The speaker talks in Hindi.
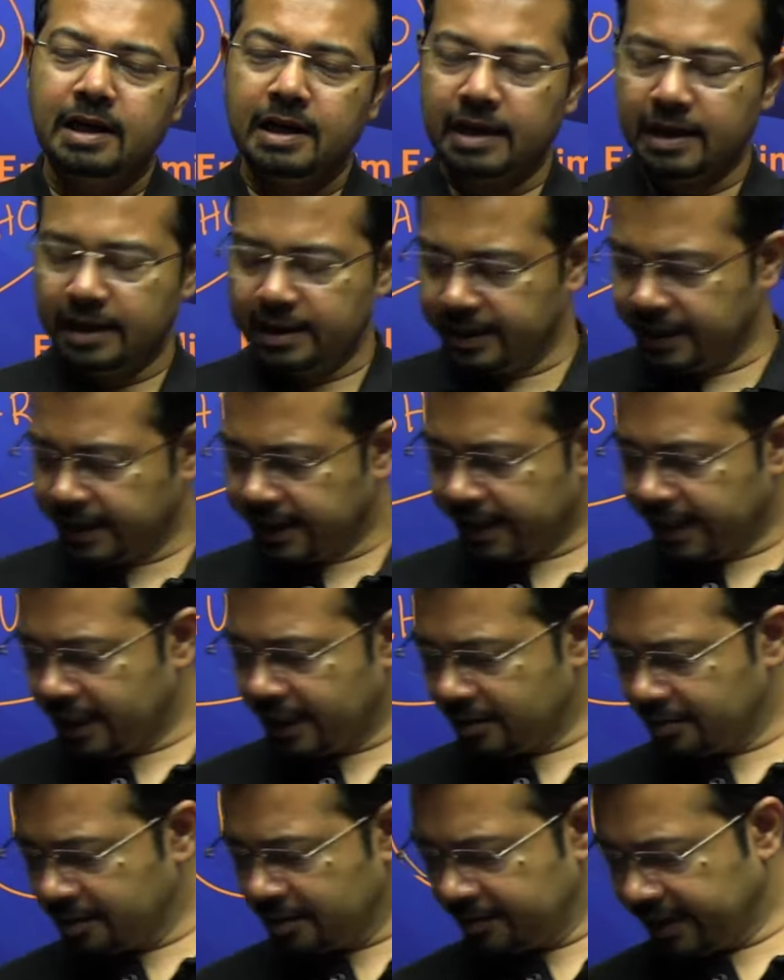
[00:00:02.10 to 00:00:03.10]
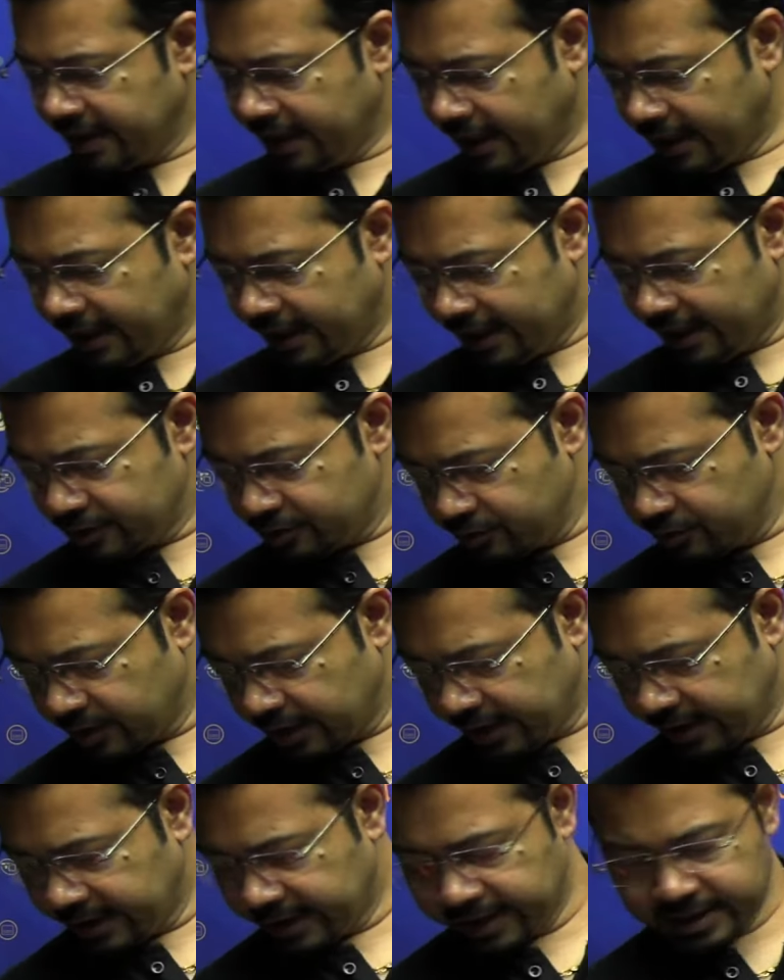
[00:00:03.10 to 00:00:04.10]
अन अकेडमी में आ
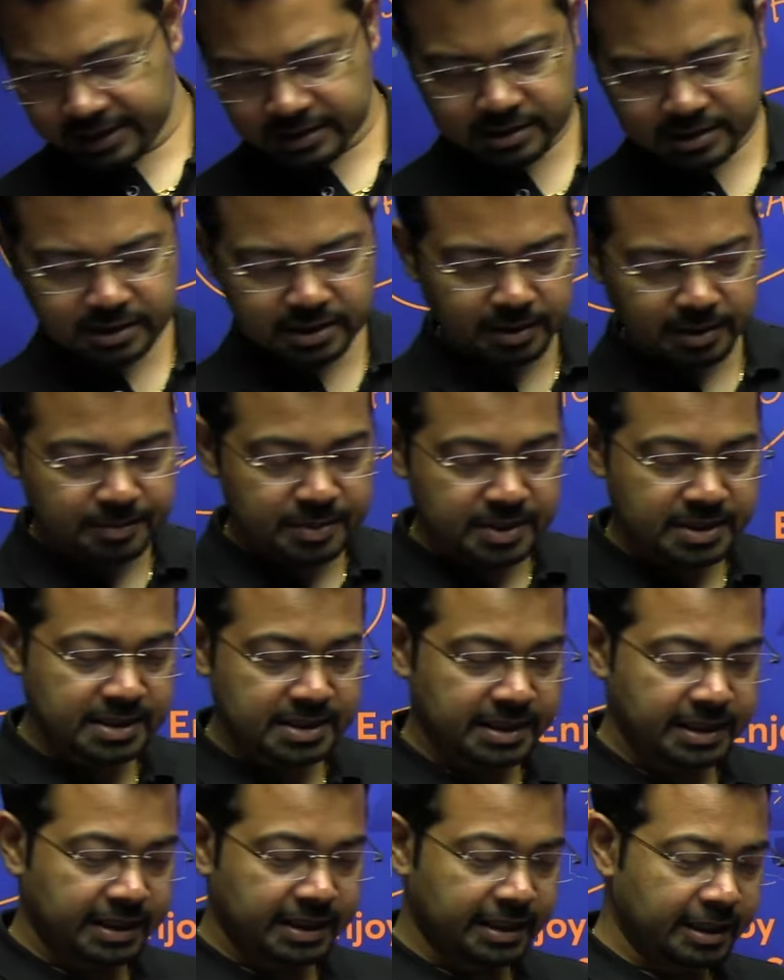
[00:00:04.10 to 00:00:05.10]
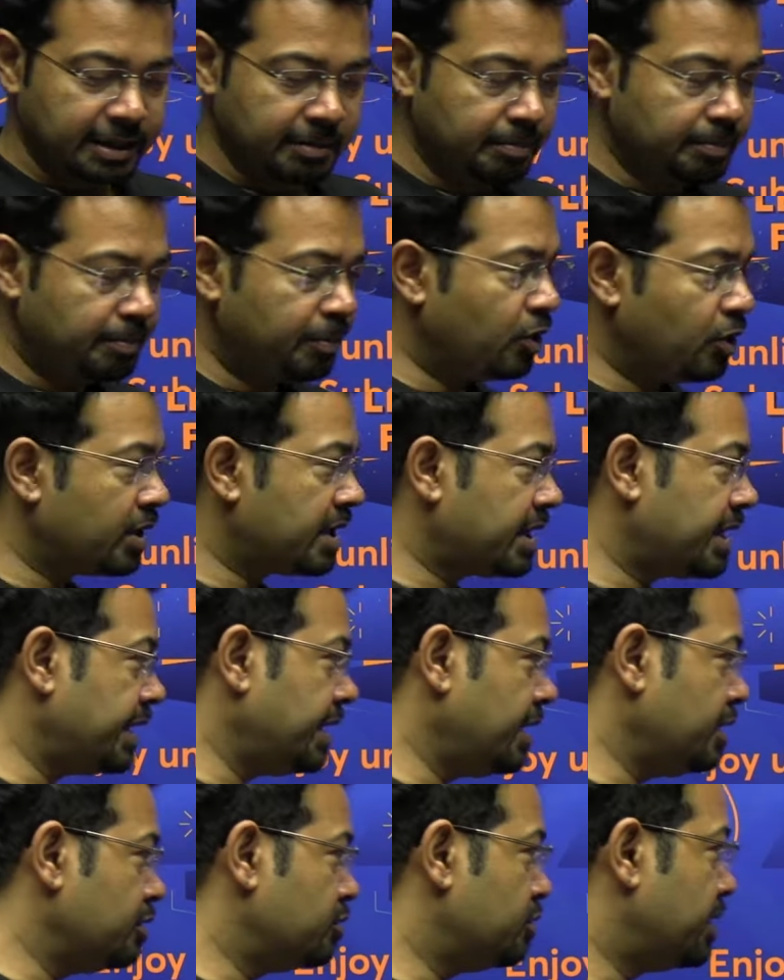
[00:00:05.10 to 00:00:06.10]
चुका है सबसे
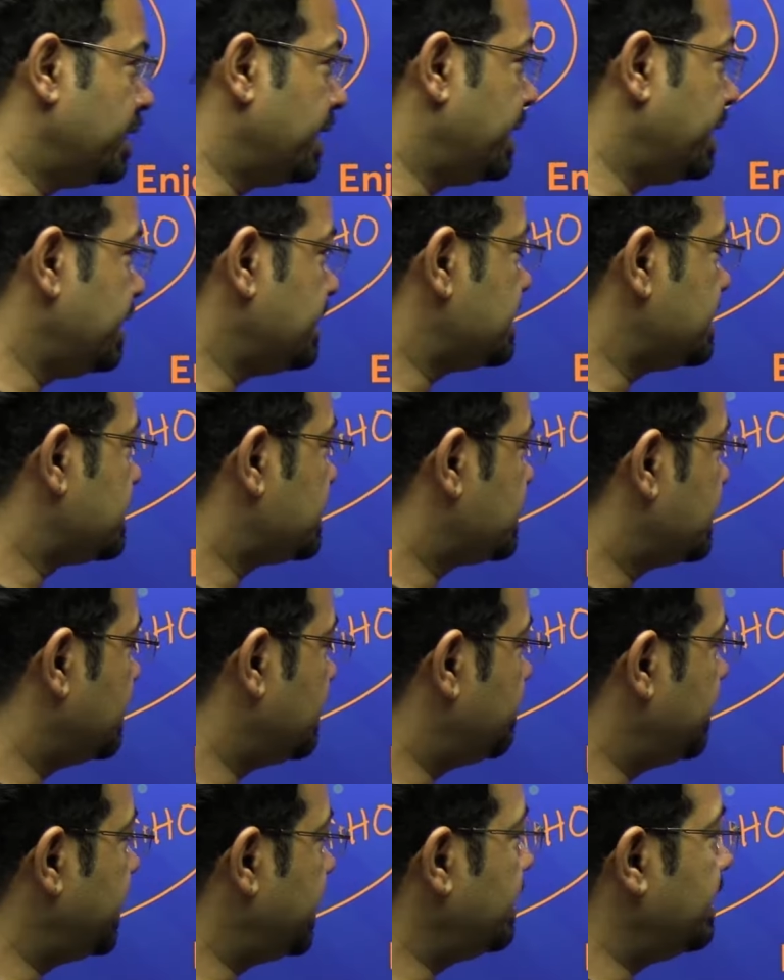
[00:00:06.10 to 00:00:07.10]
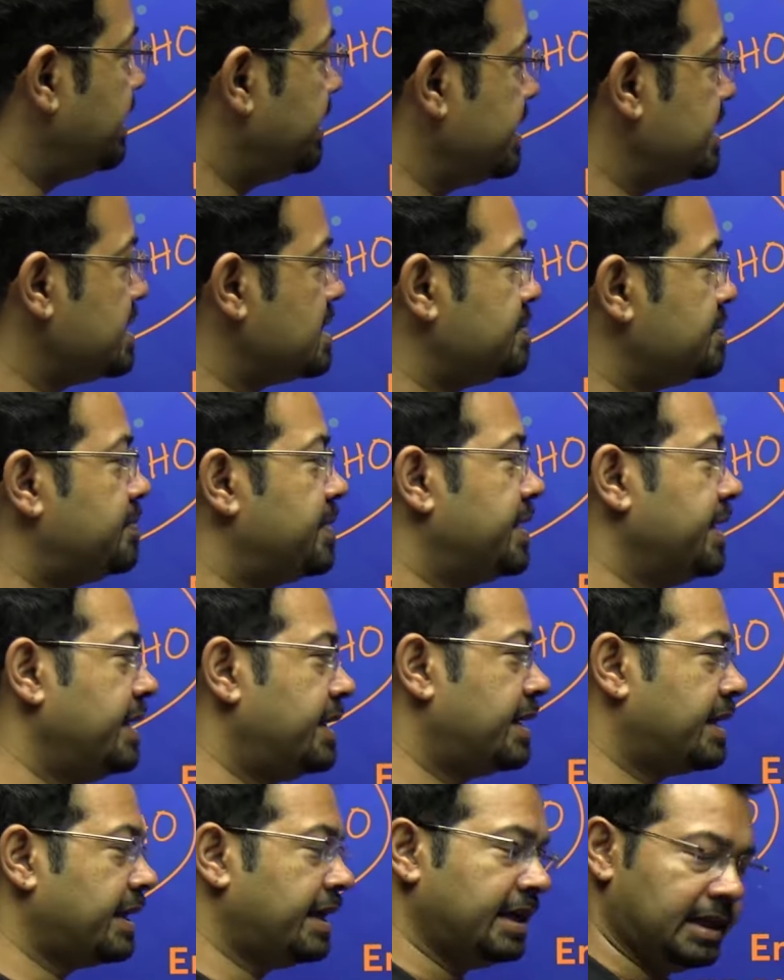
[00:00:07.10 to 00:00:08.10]
इम्पोर्टेंट जो है सेवन डेज फ्री
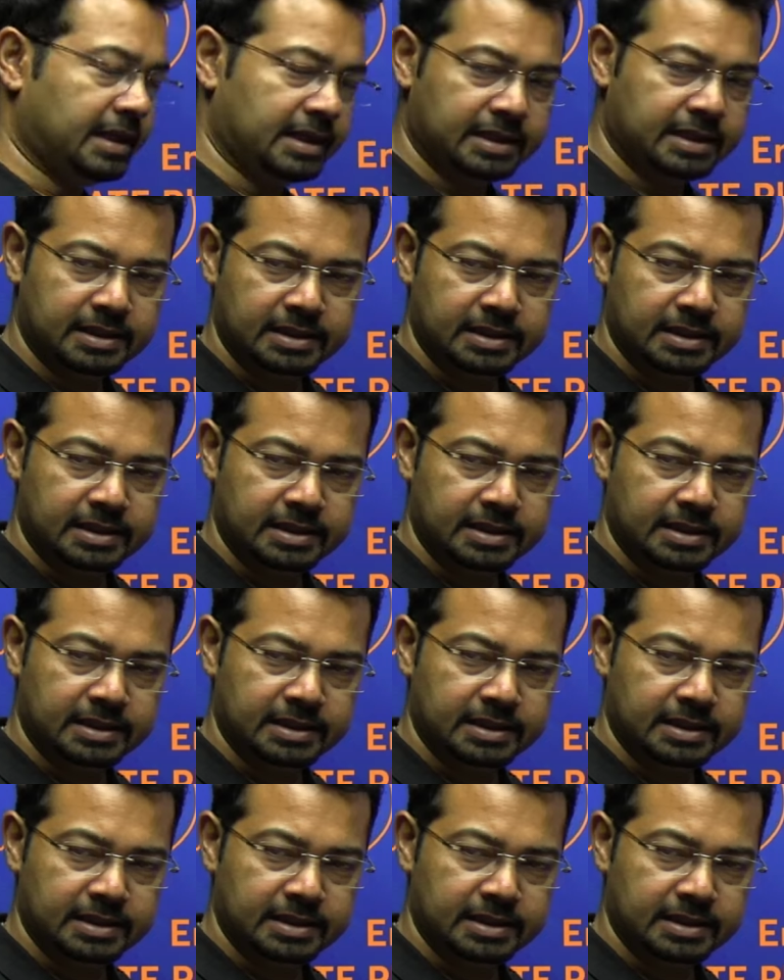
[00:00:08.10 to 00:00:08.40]
ट्रायल